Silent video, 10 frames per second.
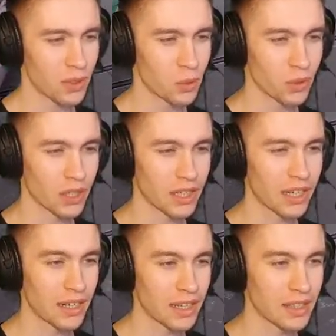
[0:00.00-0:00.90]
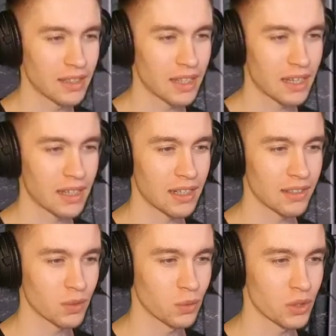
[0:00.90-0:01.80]
всякую хрень
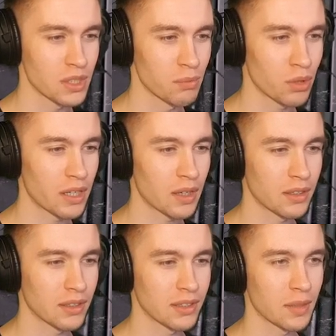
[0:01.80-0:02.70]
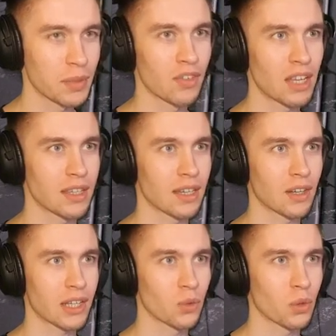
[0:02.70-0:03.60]
на, ну вот тем более э,
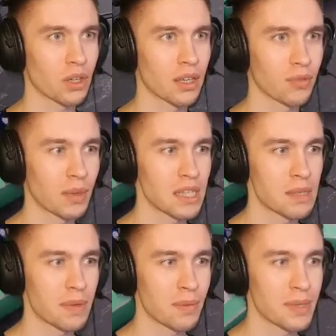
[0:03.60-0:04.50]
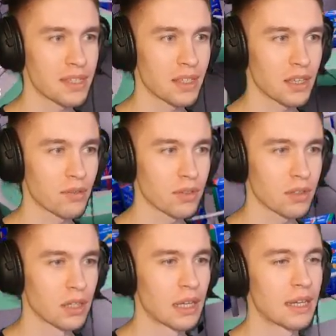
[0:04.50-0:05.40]
обновления, которые в принципе описаны
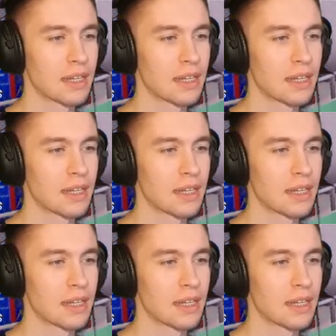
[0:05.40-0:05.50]
в